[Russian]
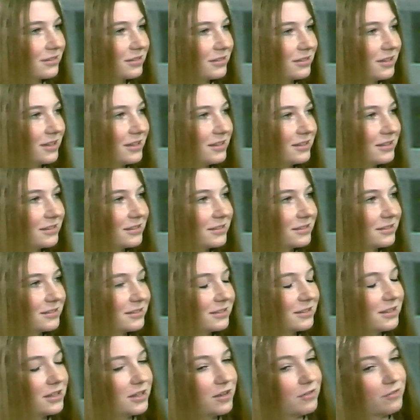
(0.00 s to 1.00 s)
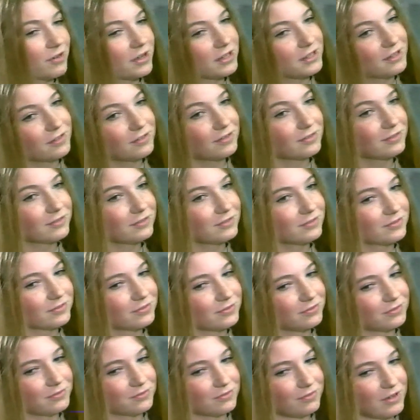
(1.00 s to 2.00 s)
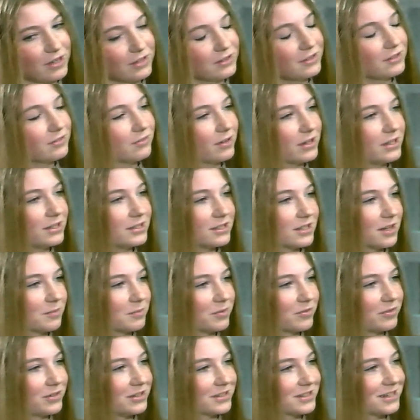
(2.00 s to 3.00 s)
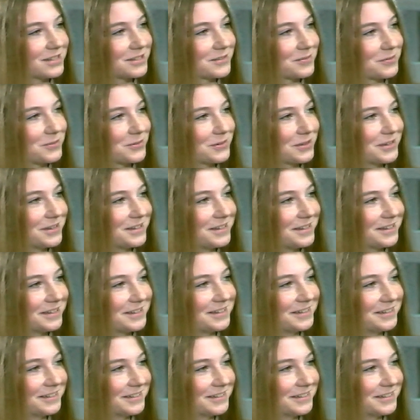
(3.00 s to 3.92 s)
Надо... В, в, в одни столбы врезаться, в другие нет.